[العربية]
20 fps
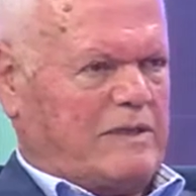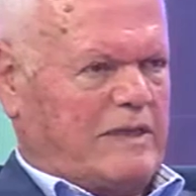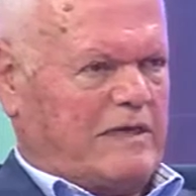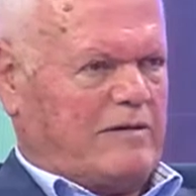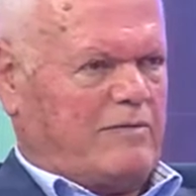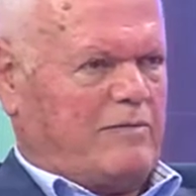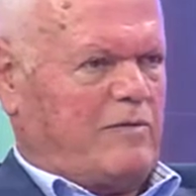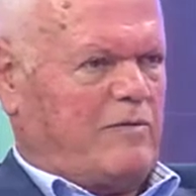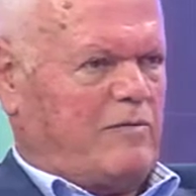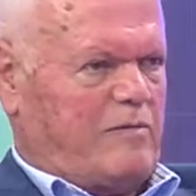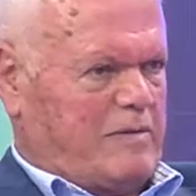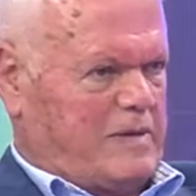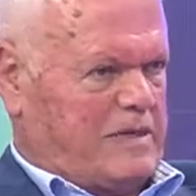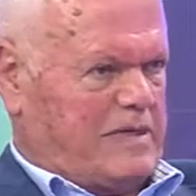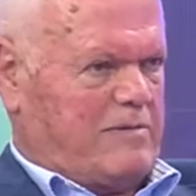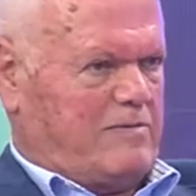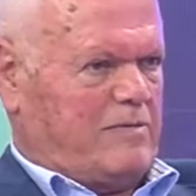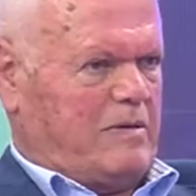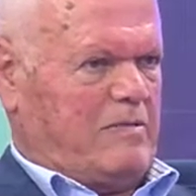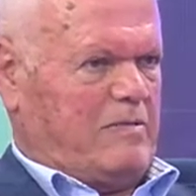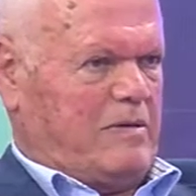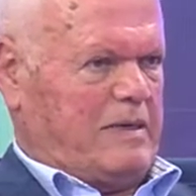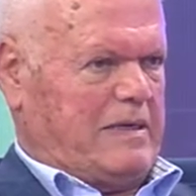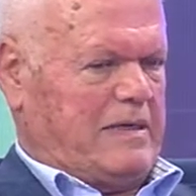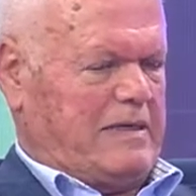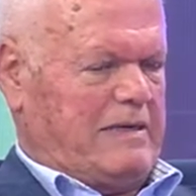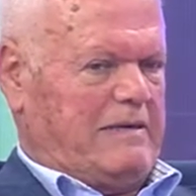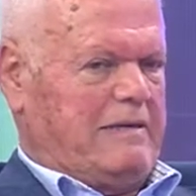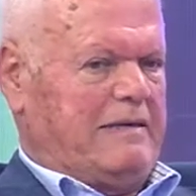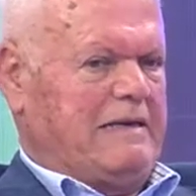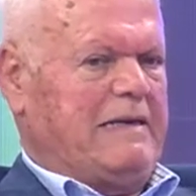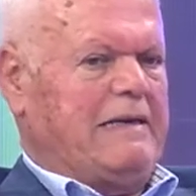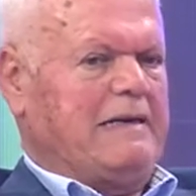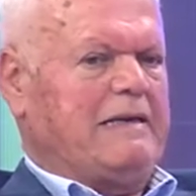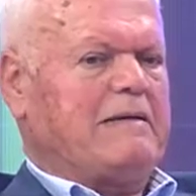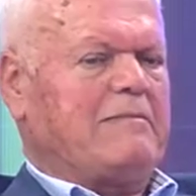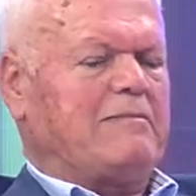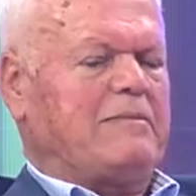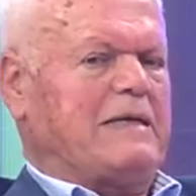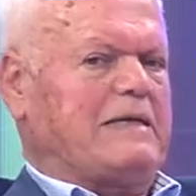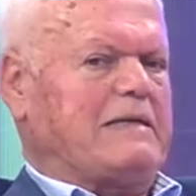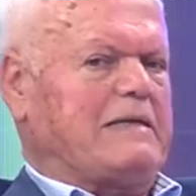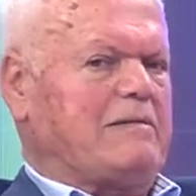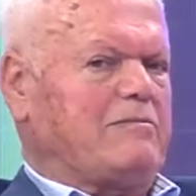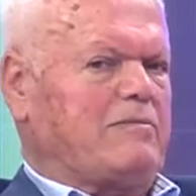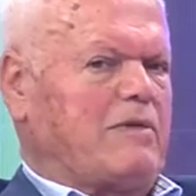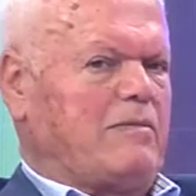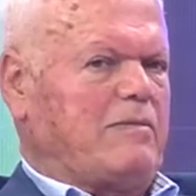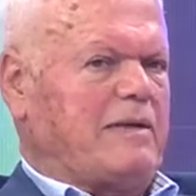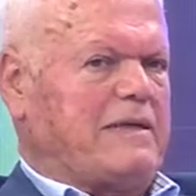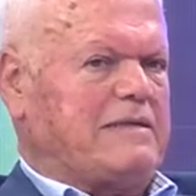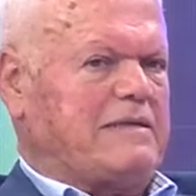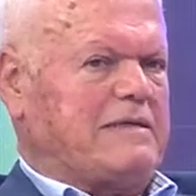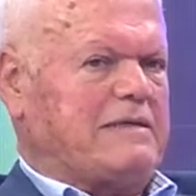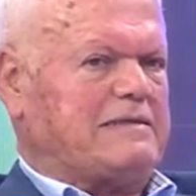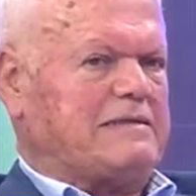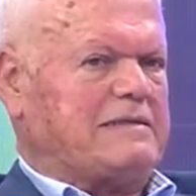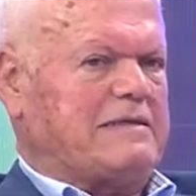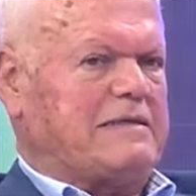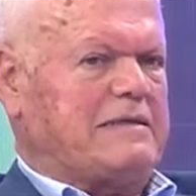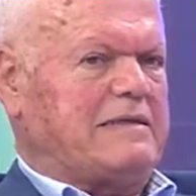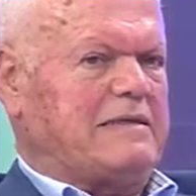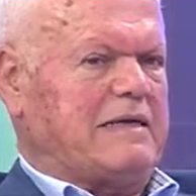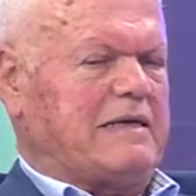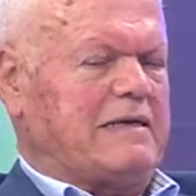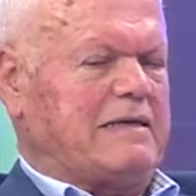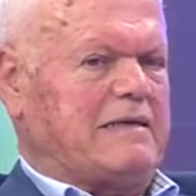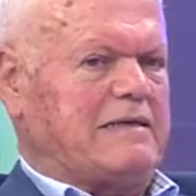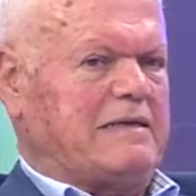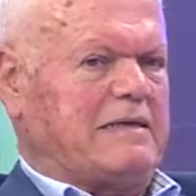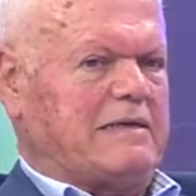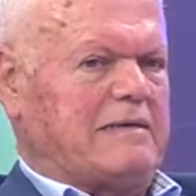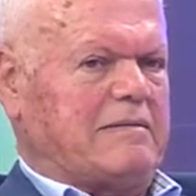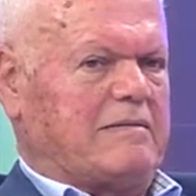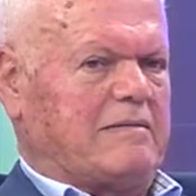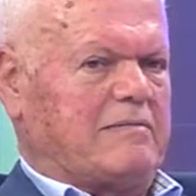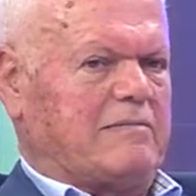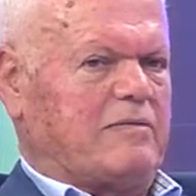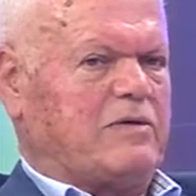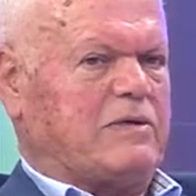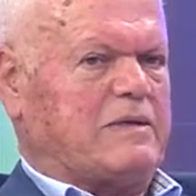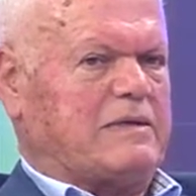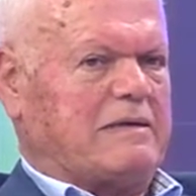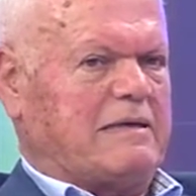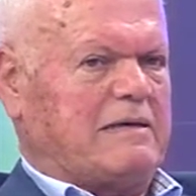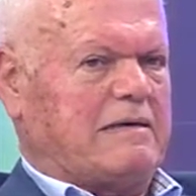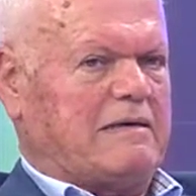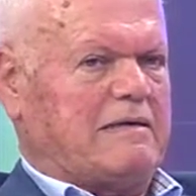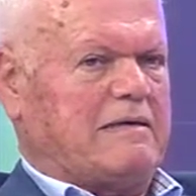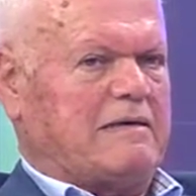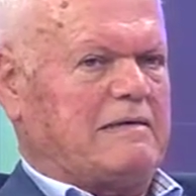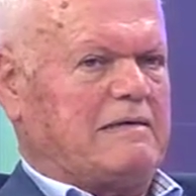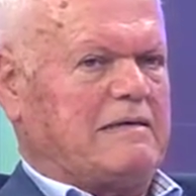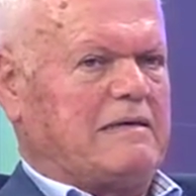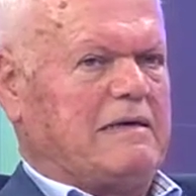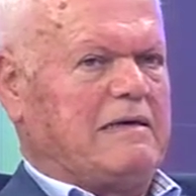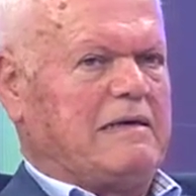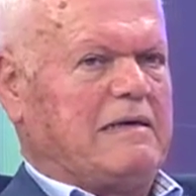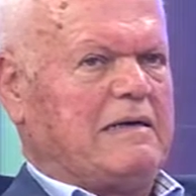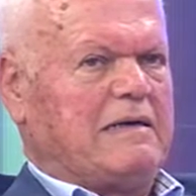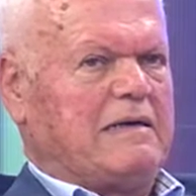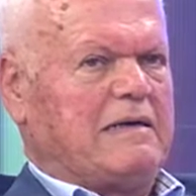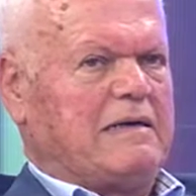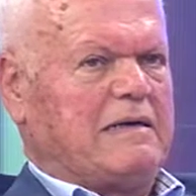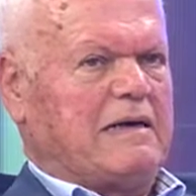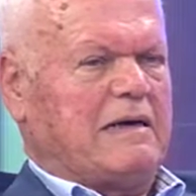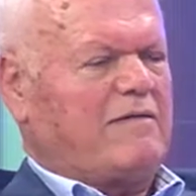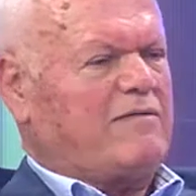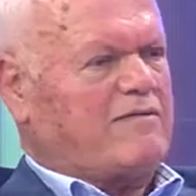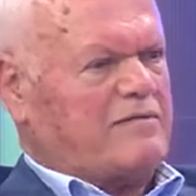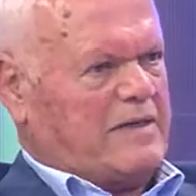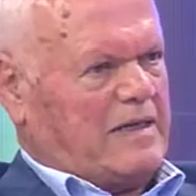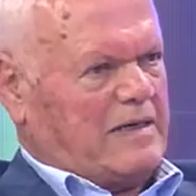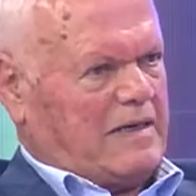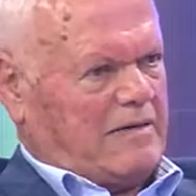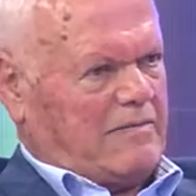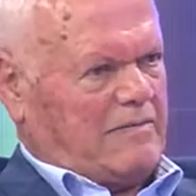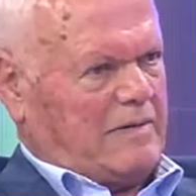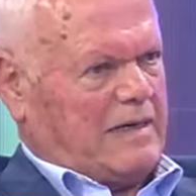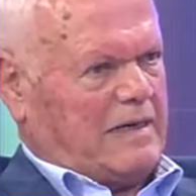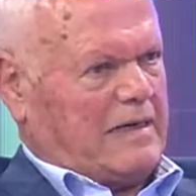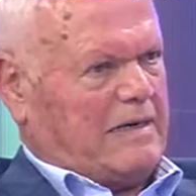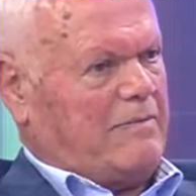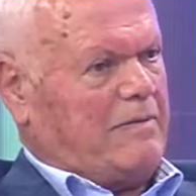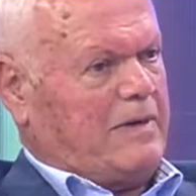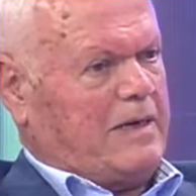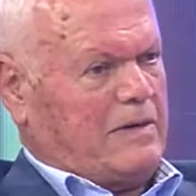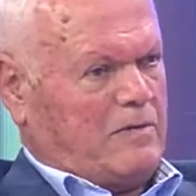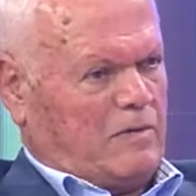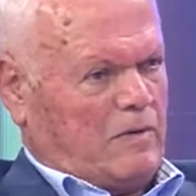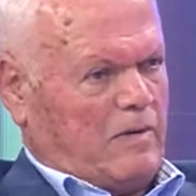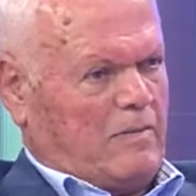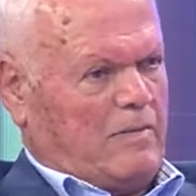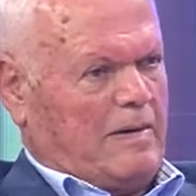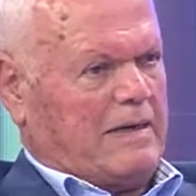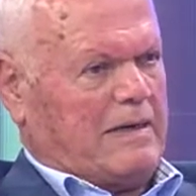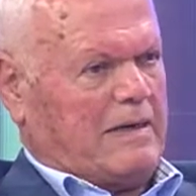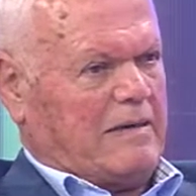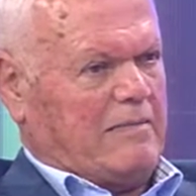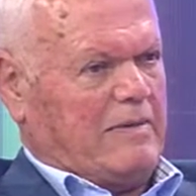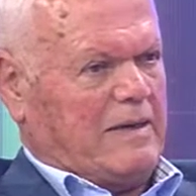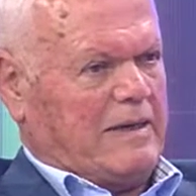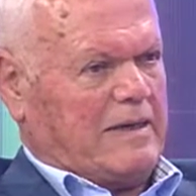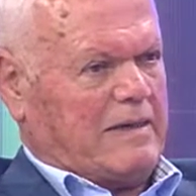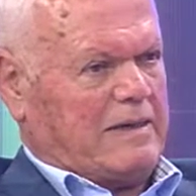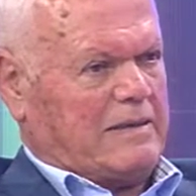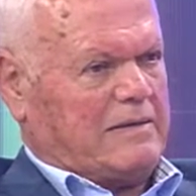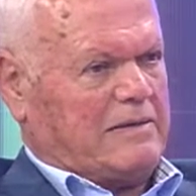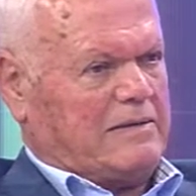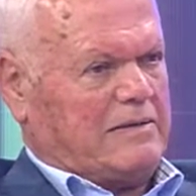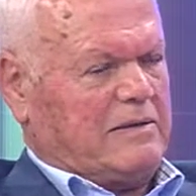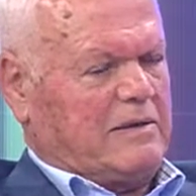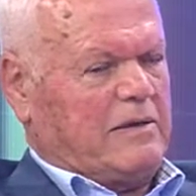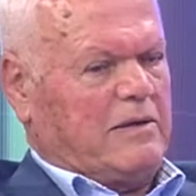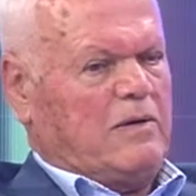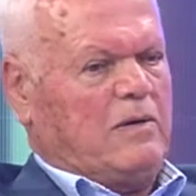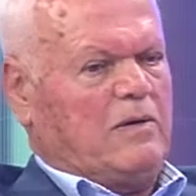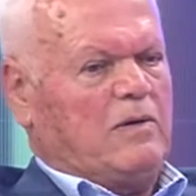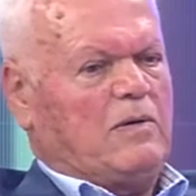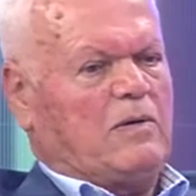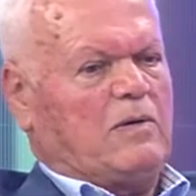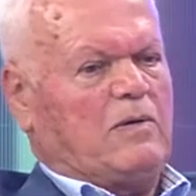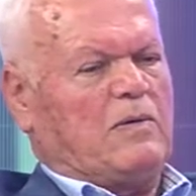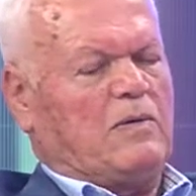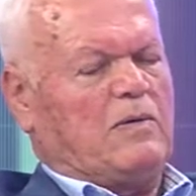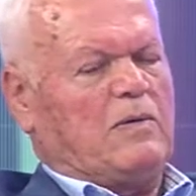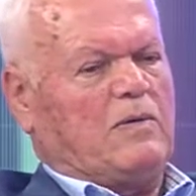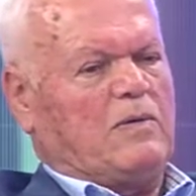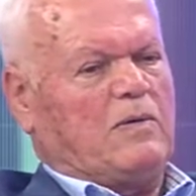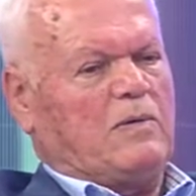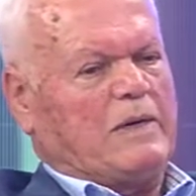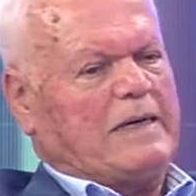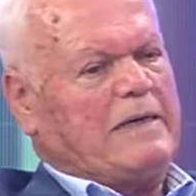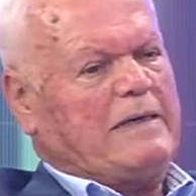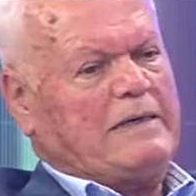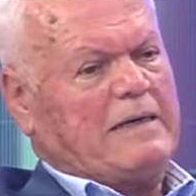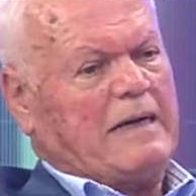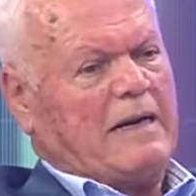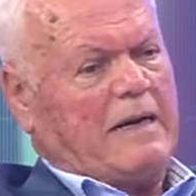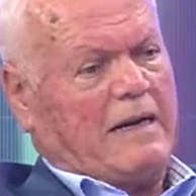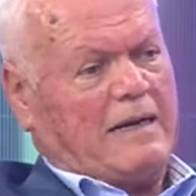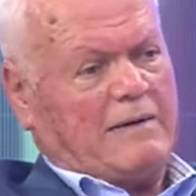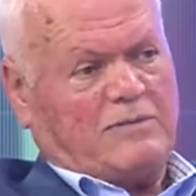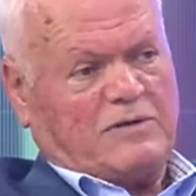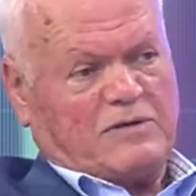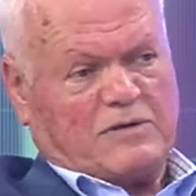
تربوي 100% بعدين بالمدرسة أنا بختار أفضل المعلمين والمعلمات وهن اللي عم